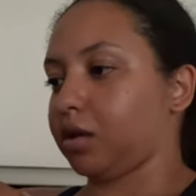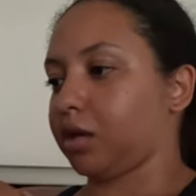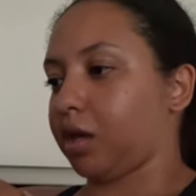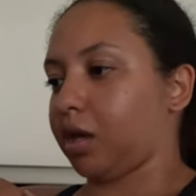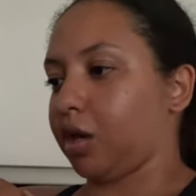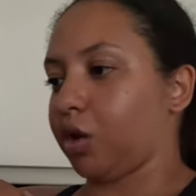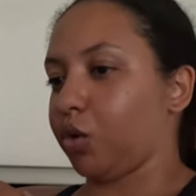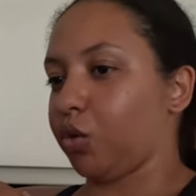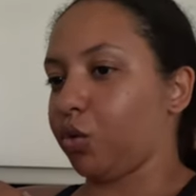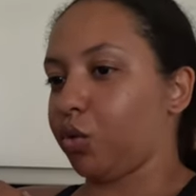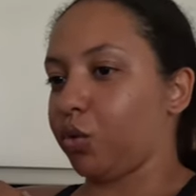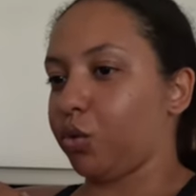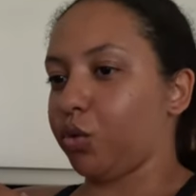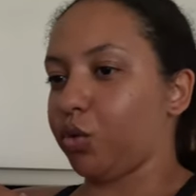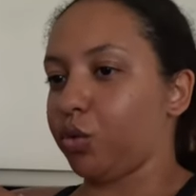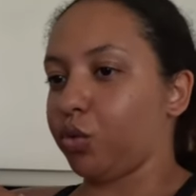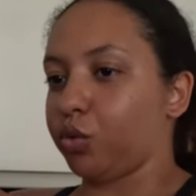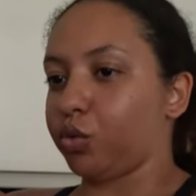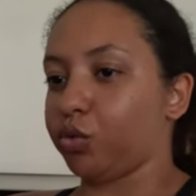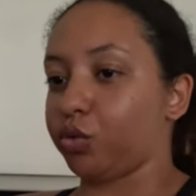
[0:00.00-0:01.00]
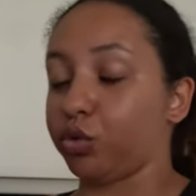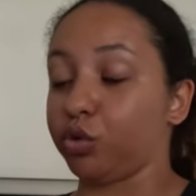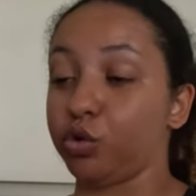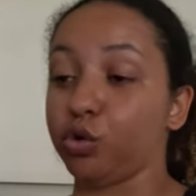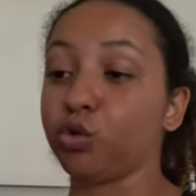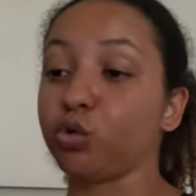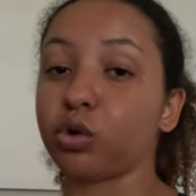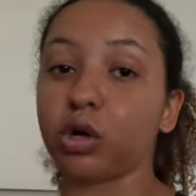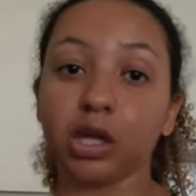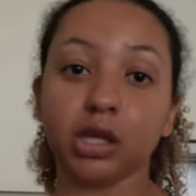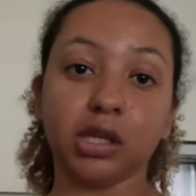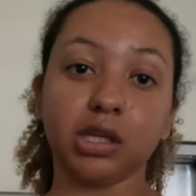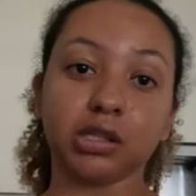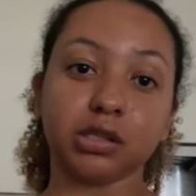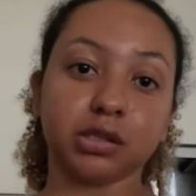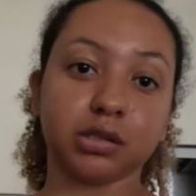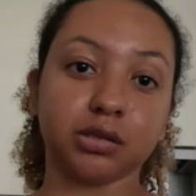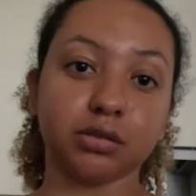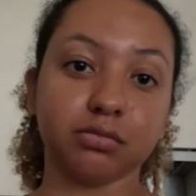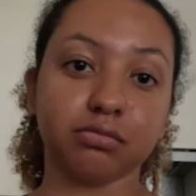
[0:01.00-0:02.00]
Eu nunca
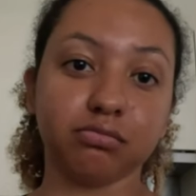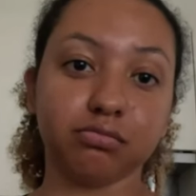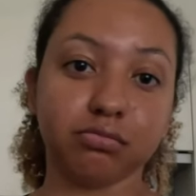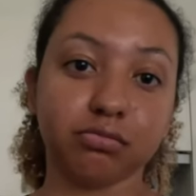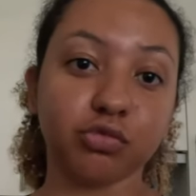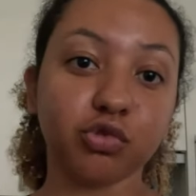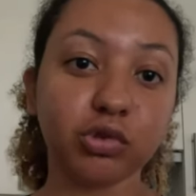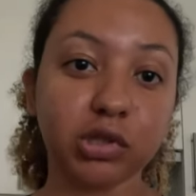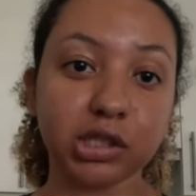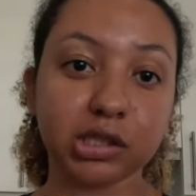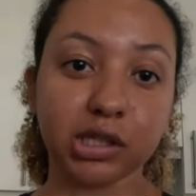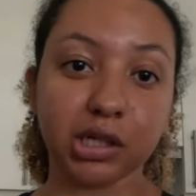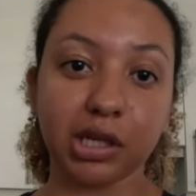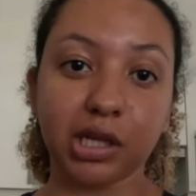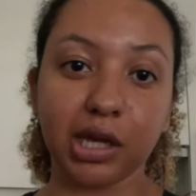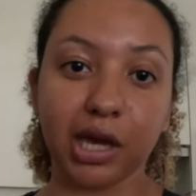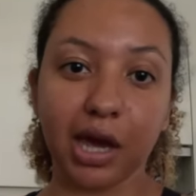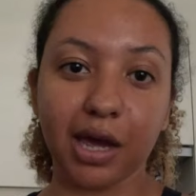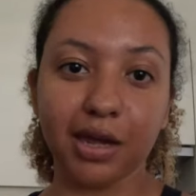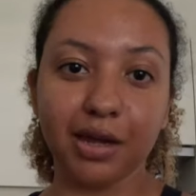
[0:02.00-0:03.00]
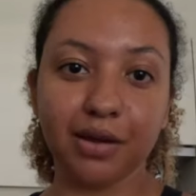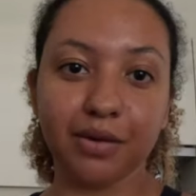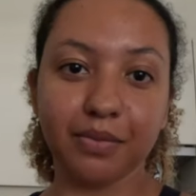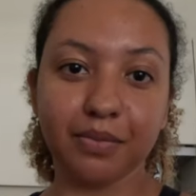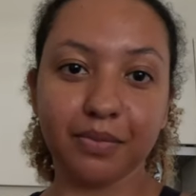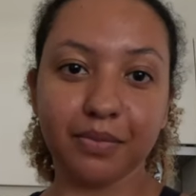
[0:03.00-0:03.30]
disse, não disse a ninguém,